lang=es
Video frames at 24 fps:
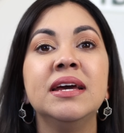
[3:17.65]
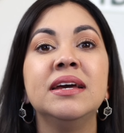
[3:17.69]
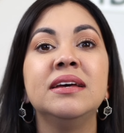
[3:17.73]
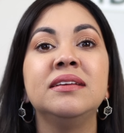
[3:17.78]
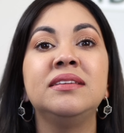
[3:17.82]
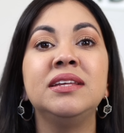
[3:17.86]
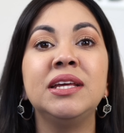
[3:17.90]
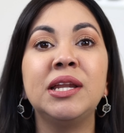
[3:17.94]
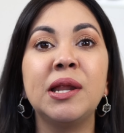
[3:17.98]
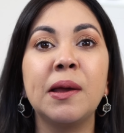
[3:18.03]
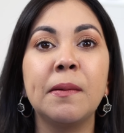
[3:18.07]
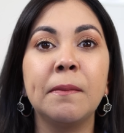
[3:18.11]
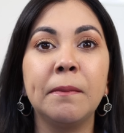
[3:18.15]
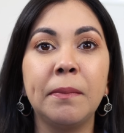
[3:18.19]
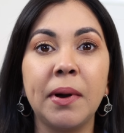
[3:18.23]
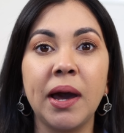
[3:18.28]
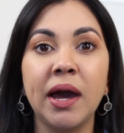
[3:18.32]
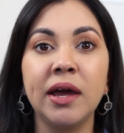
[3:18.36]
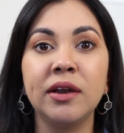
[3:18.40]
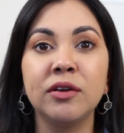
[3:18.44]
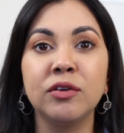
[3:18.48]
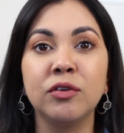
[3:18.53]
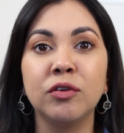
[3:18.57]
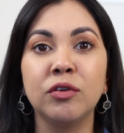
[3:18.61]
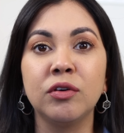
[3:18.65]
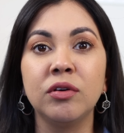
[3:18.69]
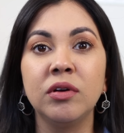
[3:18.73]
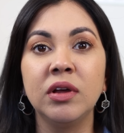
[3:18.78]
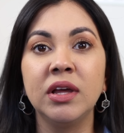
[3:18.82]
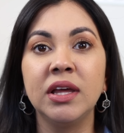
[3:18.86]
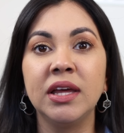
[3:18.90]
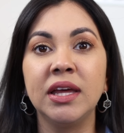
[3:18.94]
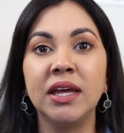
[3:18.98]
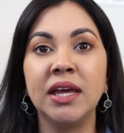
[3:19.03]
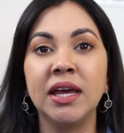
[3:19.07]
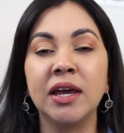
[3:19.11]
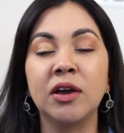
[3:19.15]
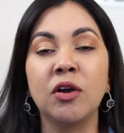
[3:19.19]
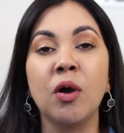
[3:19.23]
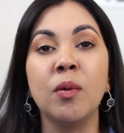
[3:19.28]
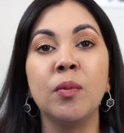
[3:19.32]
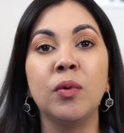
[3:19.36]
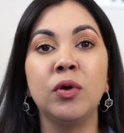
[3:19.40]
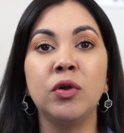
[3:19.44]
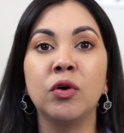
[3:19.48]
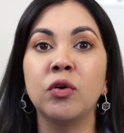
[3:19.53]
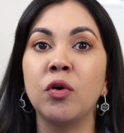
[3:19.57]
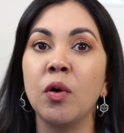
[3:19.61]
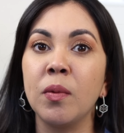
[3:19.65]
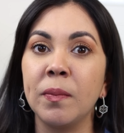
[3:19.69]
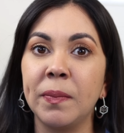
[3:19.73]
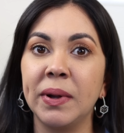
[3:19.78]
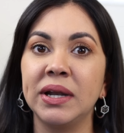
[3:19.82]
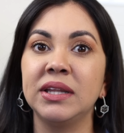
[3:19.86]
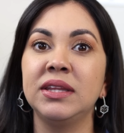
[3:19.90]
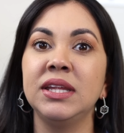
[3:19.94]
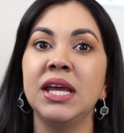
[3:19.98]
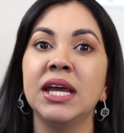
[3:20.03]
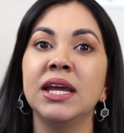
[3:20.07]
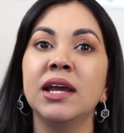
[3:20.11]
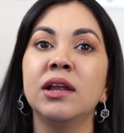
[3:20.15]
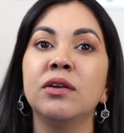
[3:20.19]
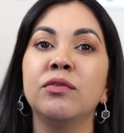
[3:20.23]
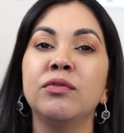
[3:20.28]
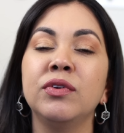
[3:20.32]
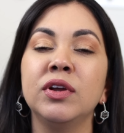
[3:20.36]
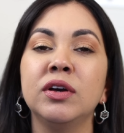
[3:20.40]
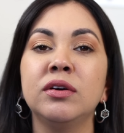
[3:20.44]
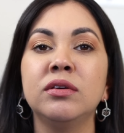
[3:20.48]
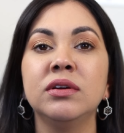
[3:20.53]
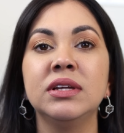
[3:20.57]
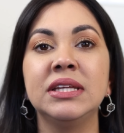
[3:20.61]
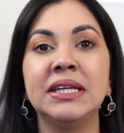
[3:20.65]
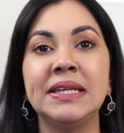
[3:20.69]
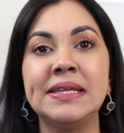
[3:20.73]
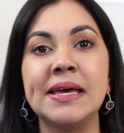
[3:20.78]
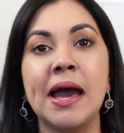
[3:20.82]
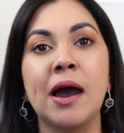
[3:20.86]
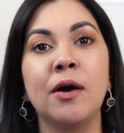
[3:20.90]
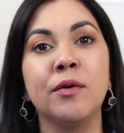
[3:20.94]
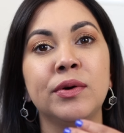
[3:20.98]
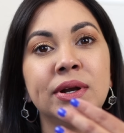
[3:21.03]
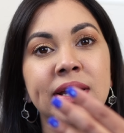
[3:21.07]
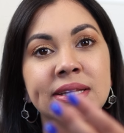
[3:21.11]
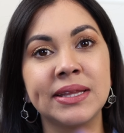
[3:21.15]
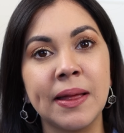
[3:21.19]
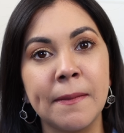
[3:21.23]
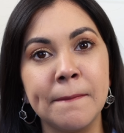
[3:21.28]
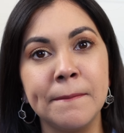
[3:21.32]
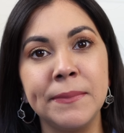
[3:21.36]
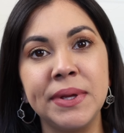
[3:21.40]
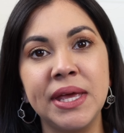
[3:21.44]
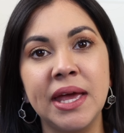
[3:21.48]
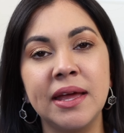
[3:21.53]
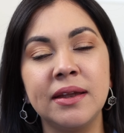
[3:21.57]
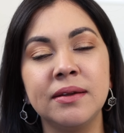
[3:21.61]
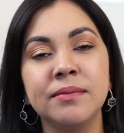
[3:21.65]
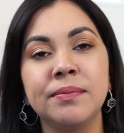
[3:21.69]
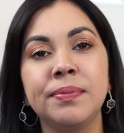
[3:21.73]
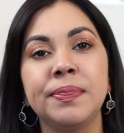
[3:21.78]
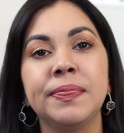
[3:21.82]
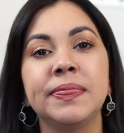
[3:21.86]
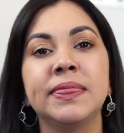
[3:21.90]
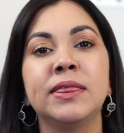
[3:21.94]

Sin embargo, eh, como lo compartí en el reel y ahora también